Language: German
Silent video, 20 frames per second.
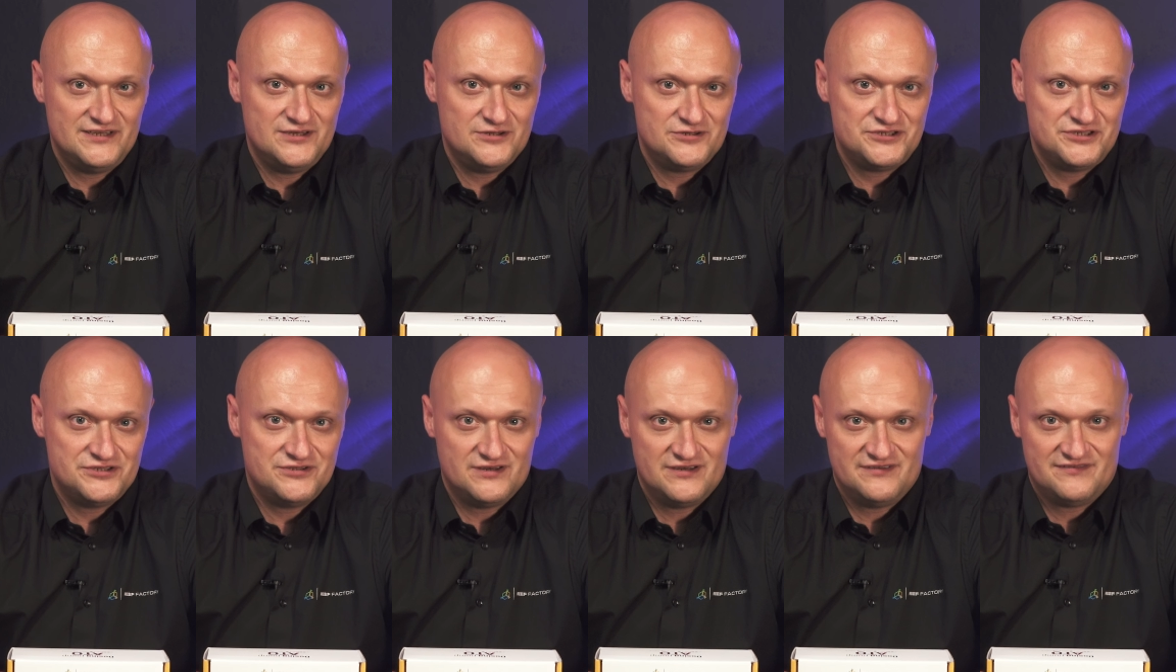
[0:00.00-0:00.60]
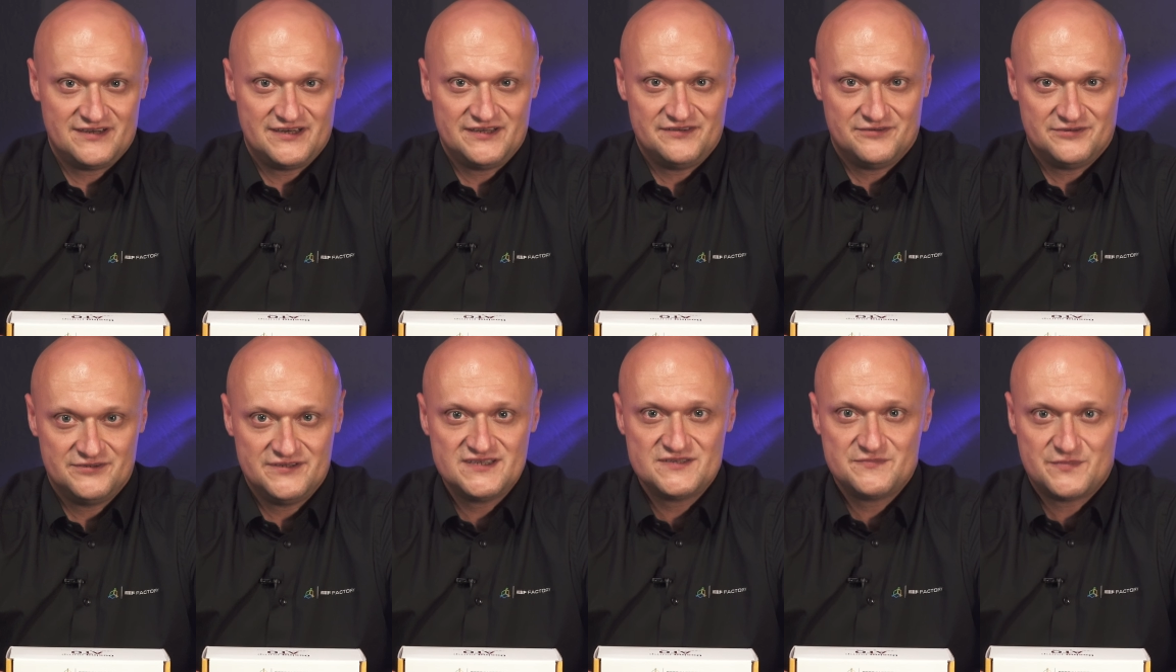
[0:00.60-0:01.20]
informiert
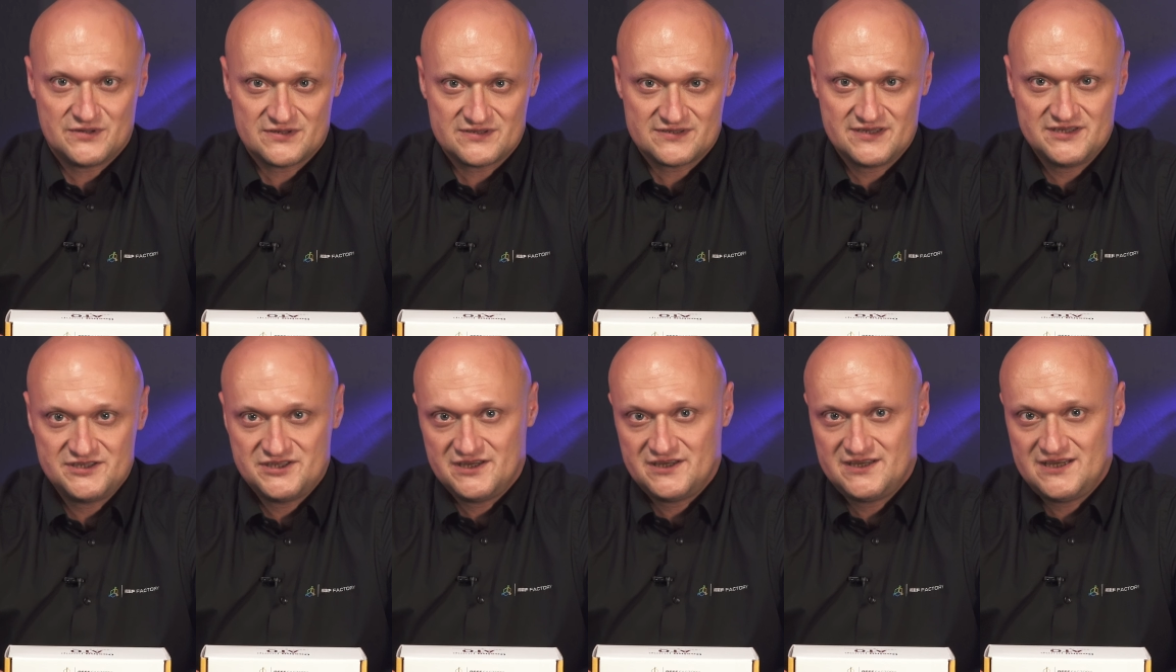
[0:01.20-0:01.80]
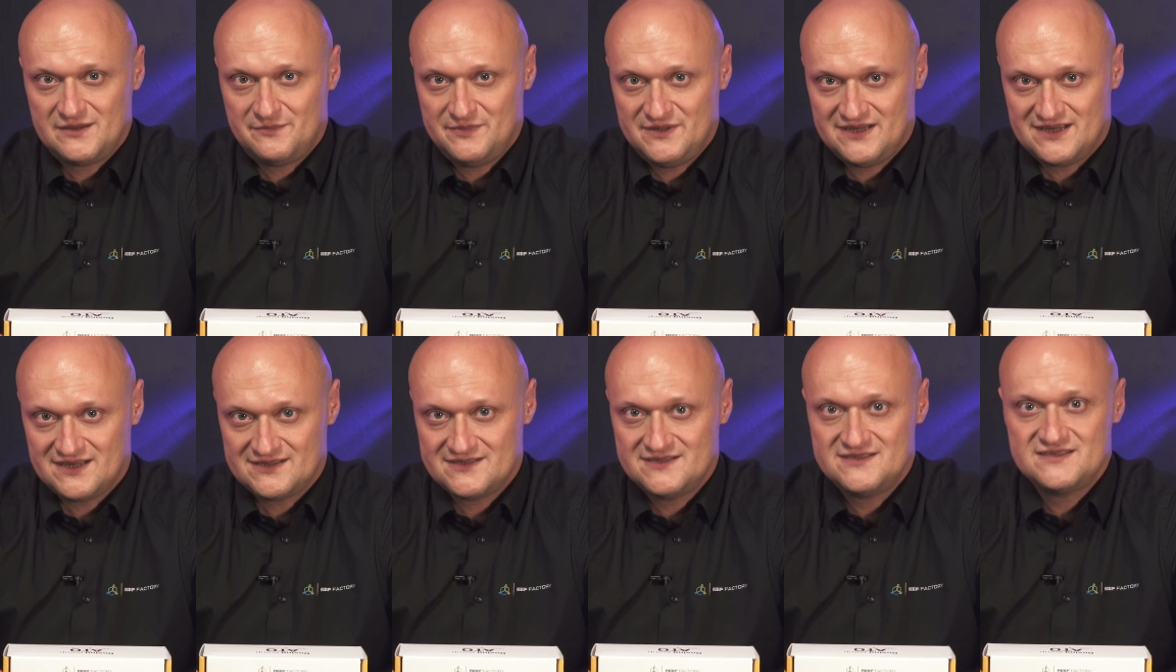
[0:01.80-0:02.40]
und die
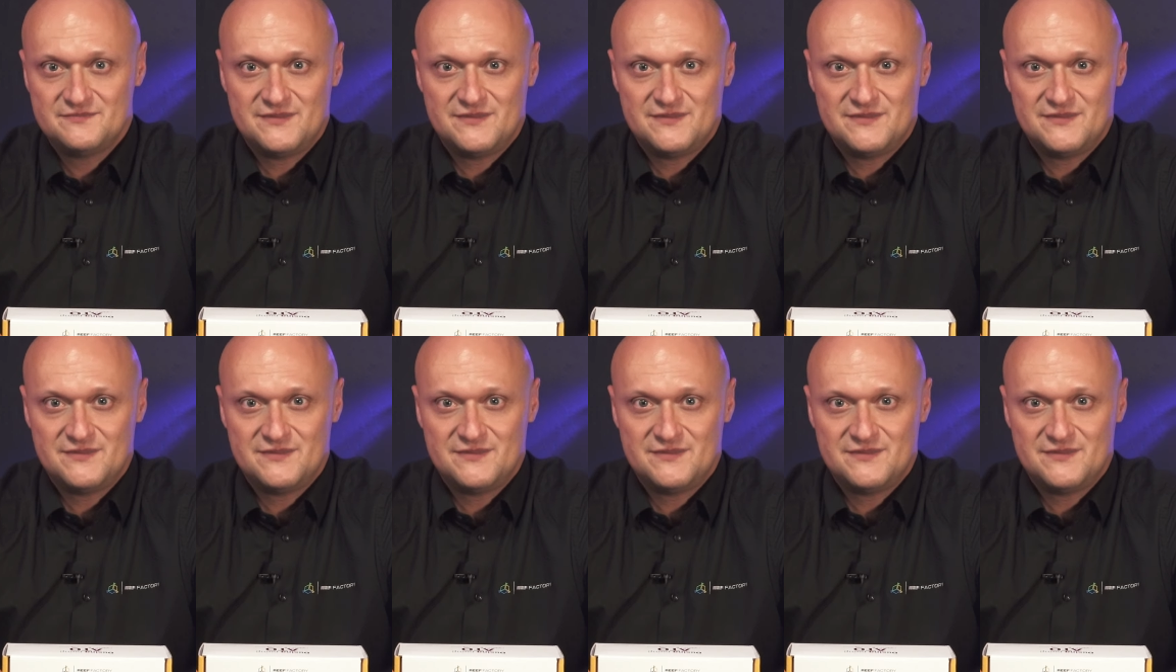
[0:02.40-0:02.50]
Einstellung